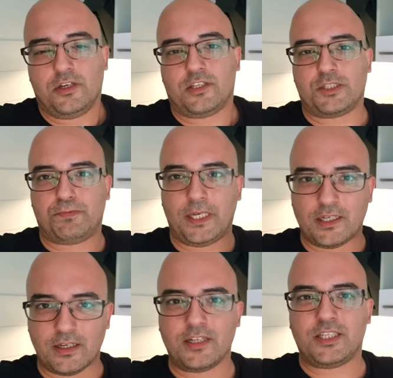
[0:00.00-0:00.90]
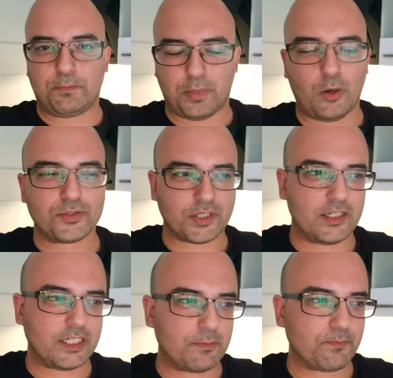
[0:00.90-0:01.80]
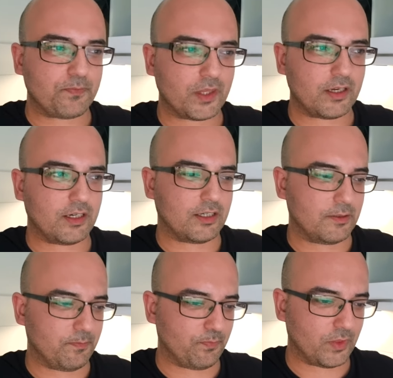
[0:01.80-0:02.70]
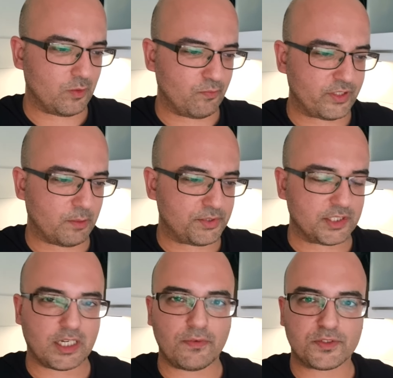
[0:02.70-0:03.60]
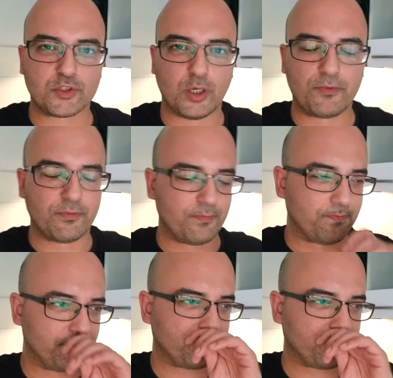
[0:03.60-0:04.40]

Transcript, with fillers: Deswegen die Pause halt eben, ähm, um wieder ein bisschen Kraft zu schöpfen.